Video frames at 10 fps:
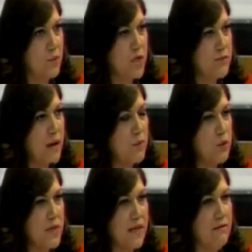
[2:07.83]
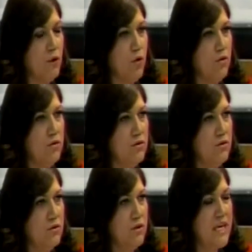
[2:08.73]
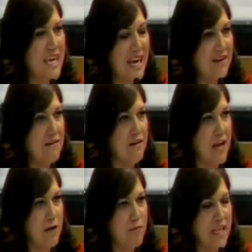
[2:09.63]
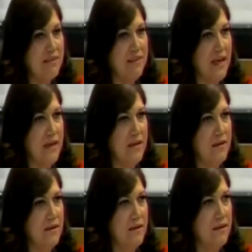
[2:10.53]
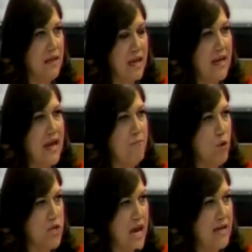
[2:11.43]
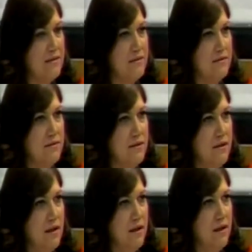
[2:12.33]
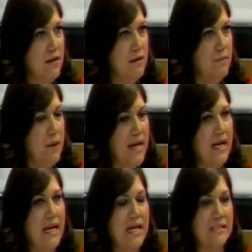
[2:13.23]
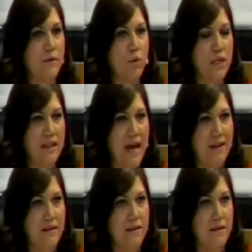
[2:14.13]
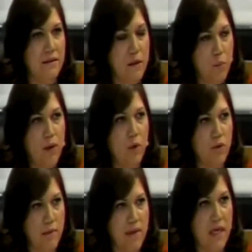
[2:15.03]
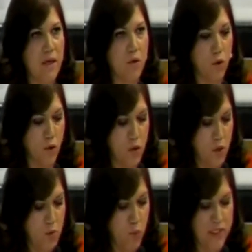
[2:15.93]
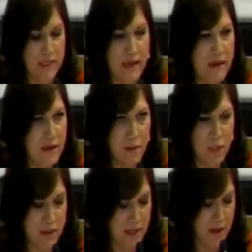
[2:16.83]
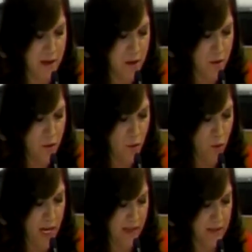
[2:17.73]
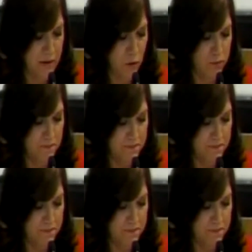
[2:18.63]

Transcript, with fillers: pues vamos viendo quién realmente quiere apoyar para que la seguridad del pueblo de México pues sea realmente un éxito.